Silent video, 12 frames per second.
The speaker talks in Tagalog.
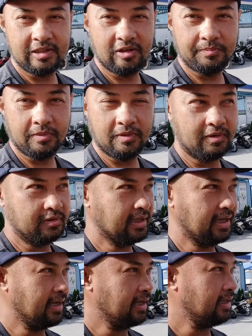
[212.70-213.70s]
LTO po
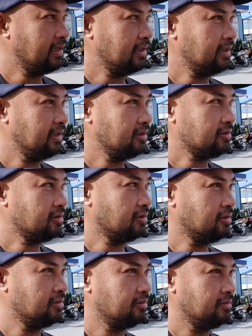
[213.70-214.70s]
ng ano to?
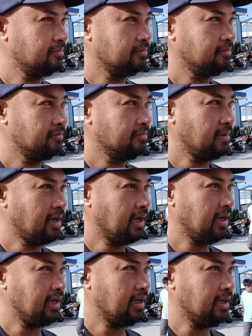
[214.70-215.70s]

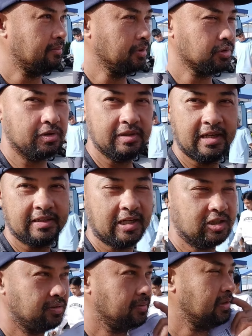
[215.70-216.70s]
Uh, Muson
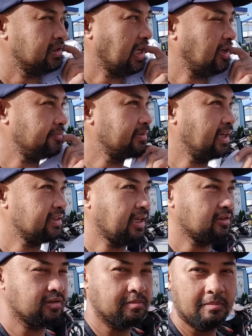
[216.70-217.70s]
yata to, sakop na
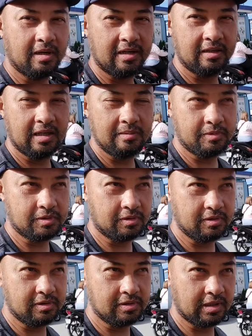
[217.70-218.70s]
yata to ng barangay
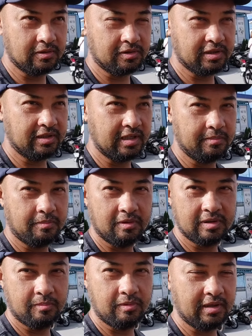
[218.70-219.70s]
Muson sa Nose del
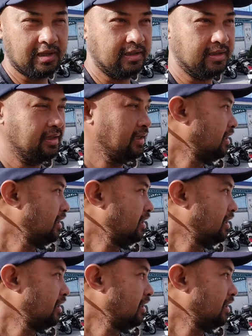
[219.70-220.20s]
Monte, Bulacan.